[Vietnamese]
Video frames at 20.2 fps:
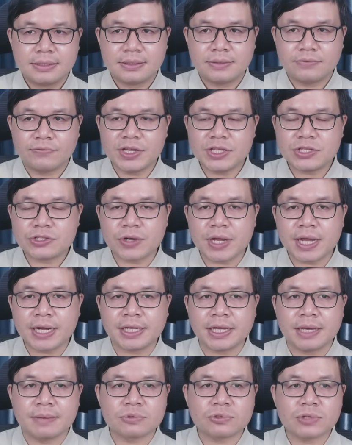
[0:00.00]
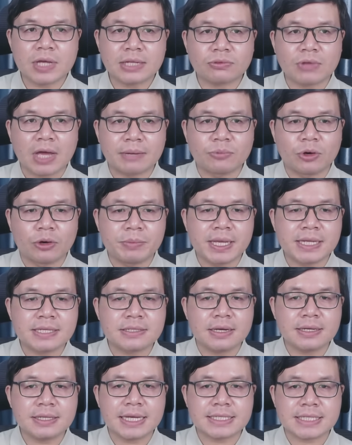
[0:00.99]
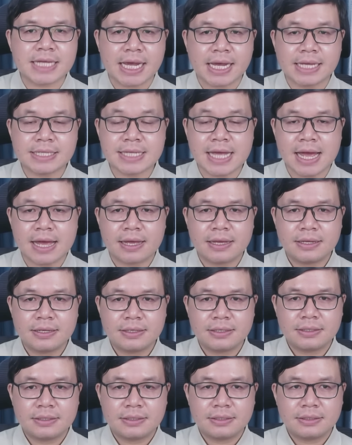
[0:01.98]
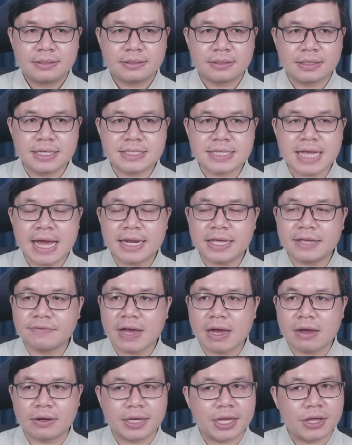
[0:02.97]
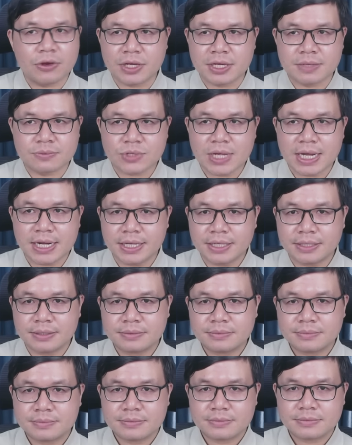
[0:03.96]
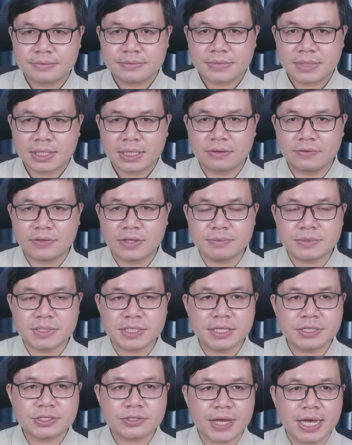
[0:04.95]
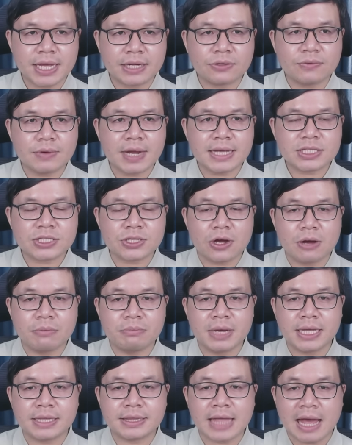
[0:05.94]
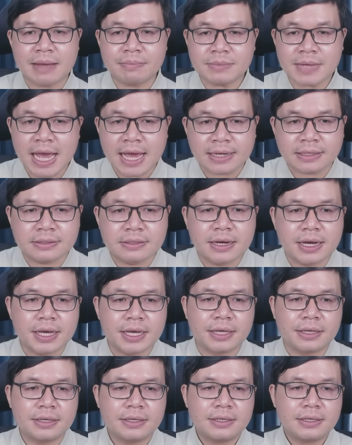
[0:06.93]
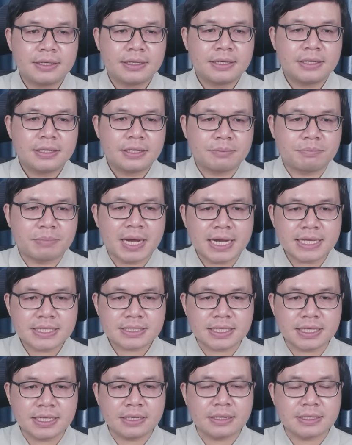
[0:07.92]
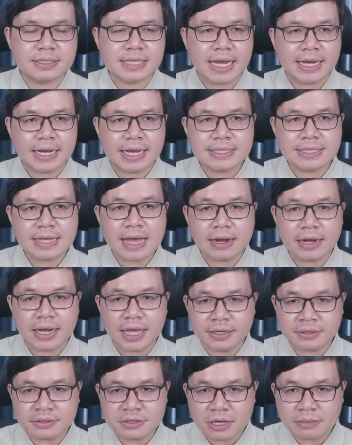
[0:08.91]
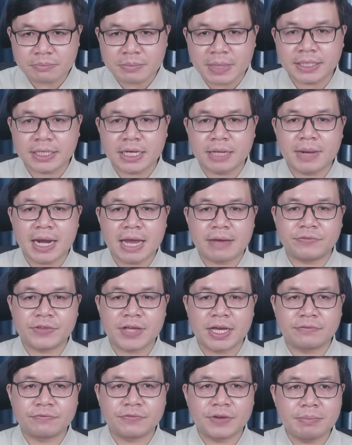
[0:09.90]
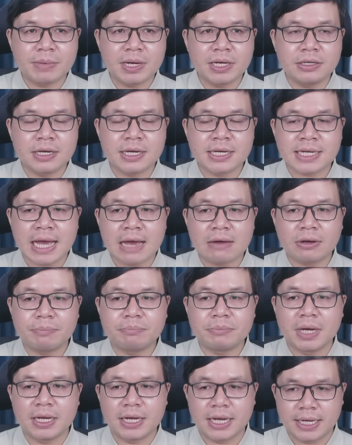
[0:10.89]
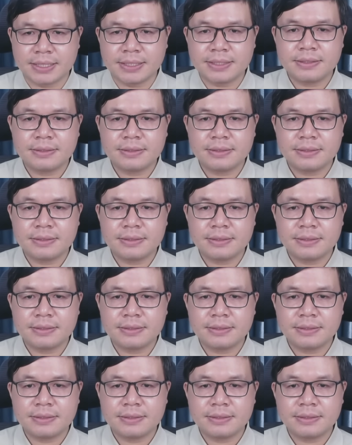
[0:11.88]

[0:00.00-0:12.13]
Và Israel kiểm soát toàn bộ biên giới tại giải Gaza. Đi ra đi vào là đều kiểm soát hết. Rồi thậm chí Israel cũng đã cho 18.000 người Palestine ở giải Gaza đến nước mình để mà làm việc với mức lương cao gấp 10 lần.